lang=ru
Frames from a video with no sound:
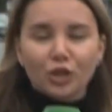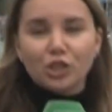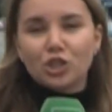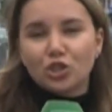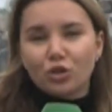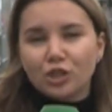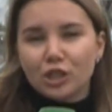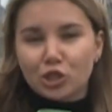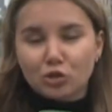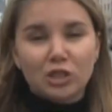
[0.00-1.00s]
еще
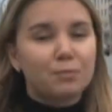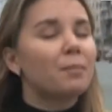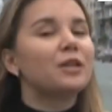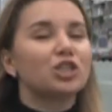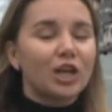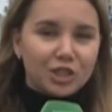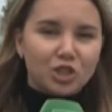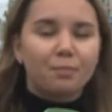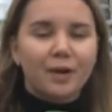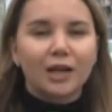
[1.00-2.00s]
ниже. Судя по
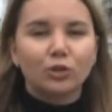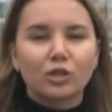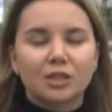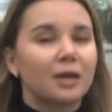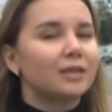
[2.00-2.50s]
ближайшим прогнозам,